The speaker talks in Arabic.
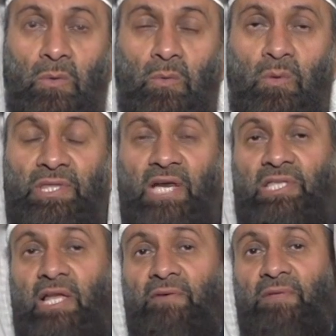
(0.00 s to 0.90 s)
وإذا
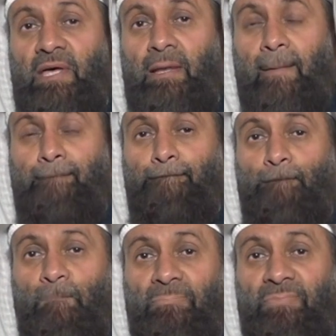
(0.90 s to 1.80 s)
اختلفنا
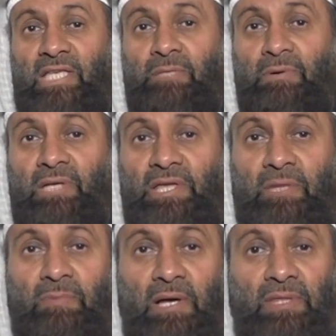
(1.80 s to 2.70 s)
يجب أن نعذر
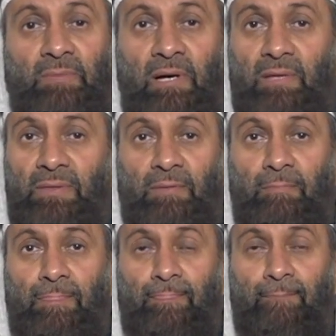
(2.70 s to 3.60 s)
بعضنا بعض
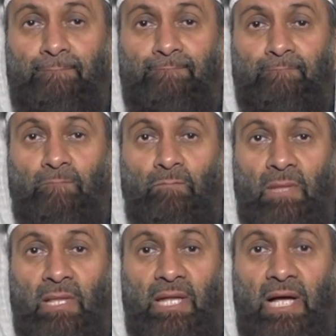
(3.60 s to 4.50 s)

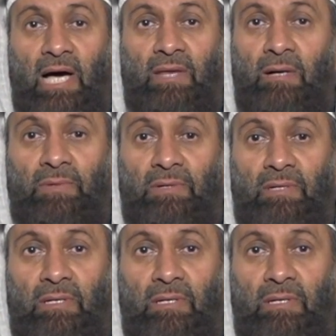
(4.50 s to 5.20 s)
لأن هذا أمر